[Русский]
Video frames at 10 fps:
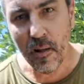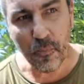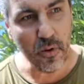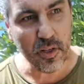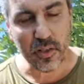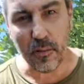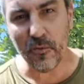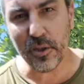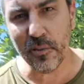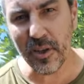Понимаете, там
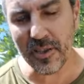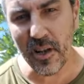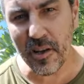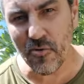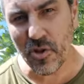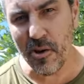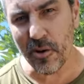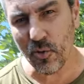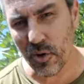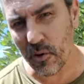18-летнюю
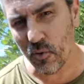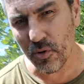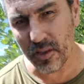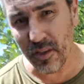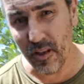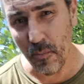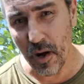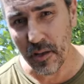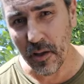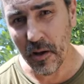девочку какую-то
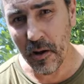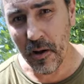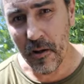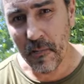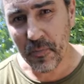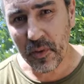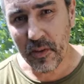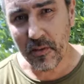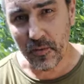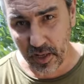заломает.
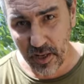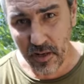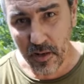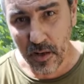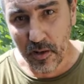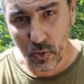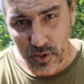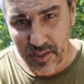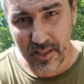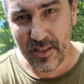Да? То
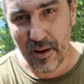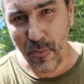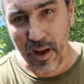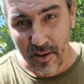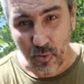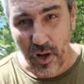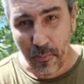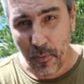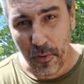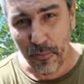есть это нормально, ну
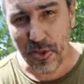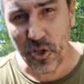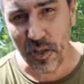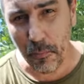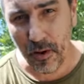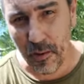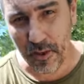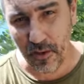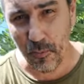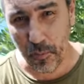как бы по физическим
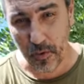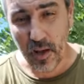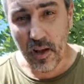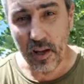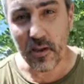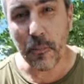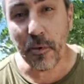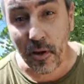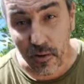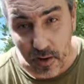параметрам э, это
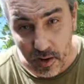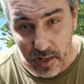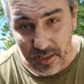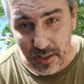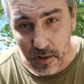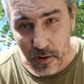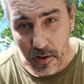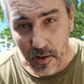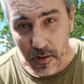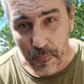первый раз,
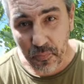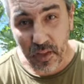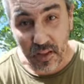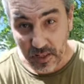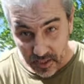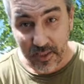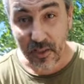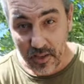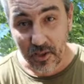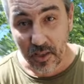и это
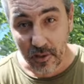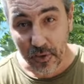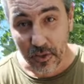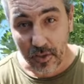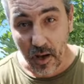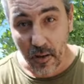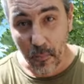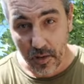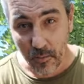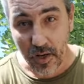останется навсегда,
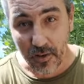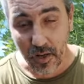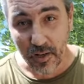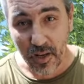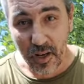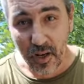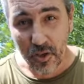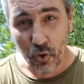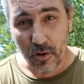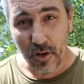понимаете?
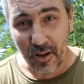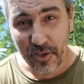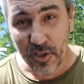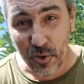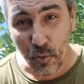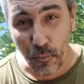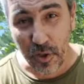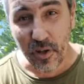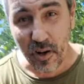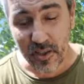Что Российскую
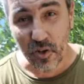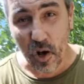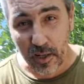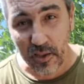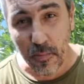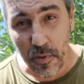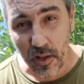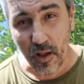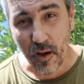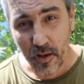Федерацию
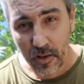отымела